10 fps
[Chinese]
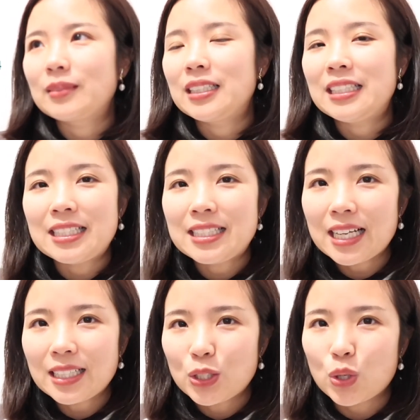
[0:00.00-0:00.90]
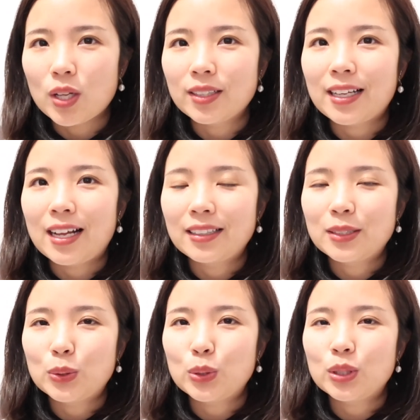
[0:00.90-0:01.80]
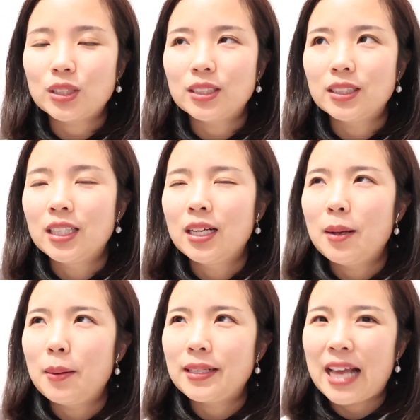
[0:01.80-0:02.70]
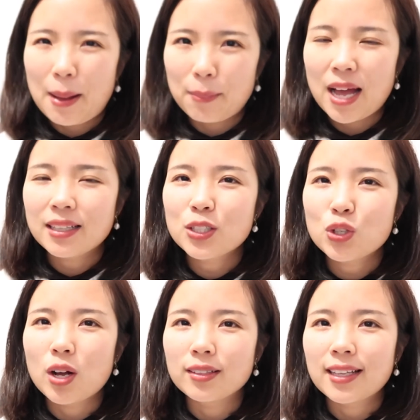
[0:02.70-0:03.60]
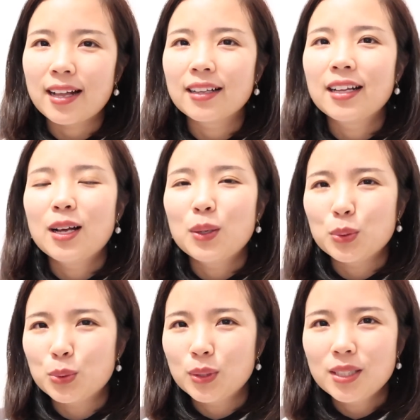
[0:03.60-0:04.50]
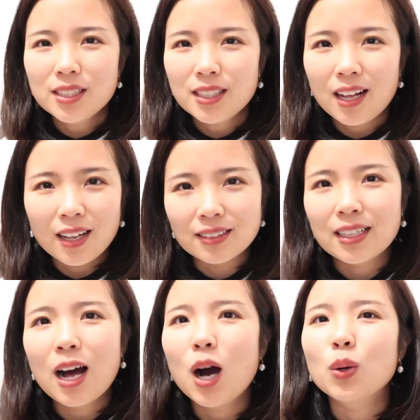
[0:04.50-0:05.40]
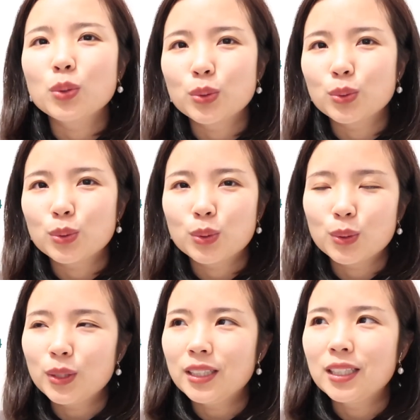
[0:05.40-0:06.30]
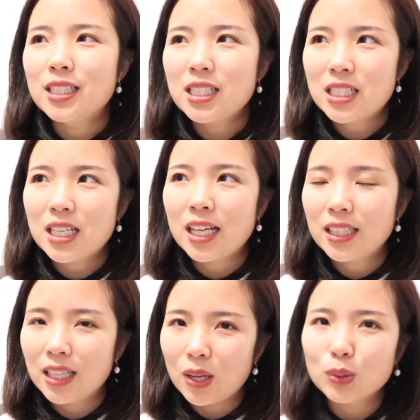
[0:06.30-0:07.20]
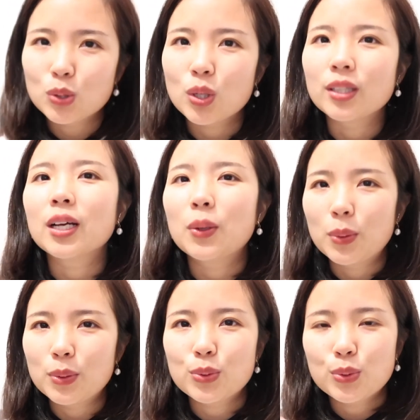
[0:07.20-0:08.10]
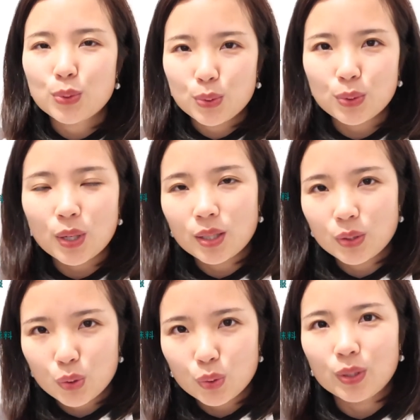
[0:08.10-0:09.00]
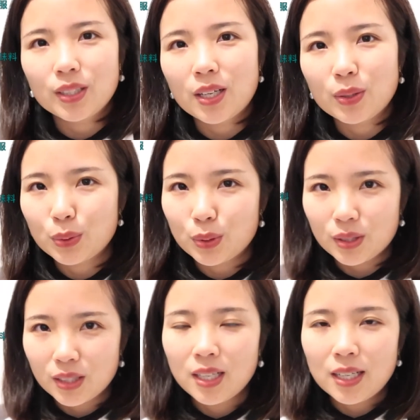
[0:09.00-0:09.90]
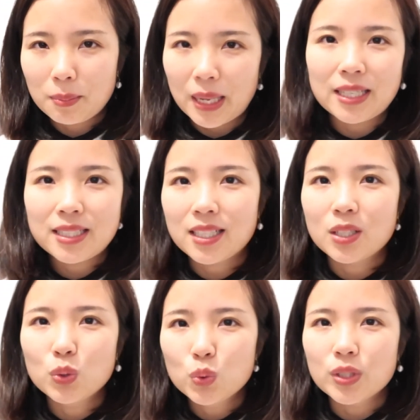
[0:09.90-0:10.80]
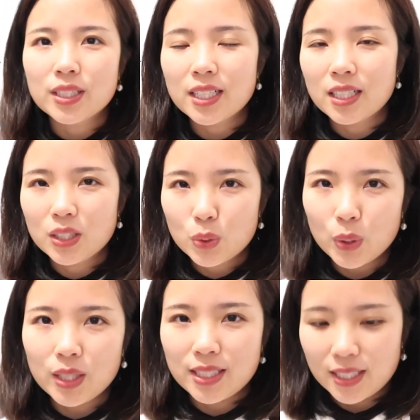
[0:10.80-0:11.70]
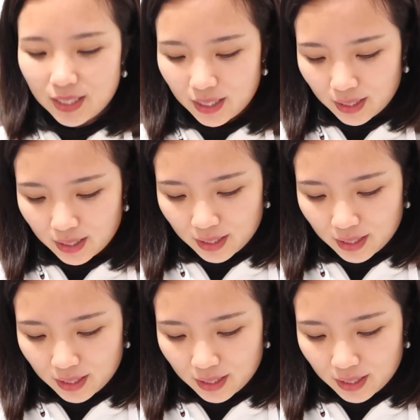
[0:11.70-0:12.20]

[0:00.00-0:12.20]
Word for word: 宜家的床单，就是亚麻的床单，我觉得真的很好用，所以呢，之前老的床单我需要处理掉，就是买一件入一件退一件这样。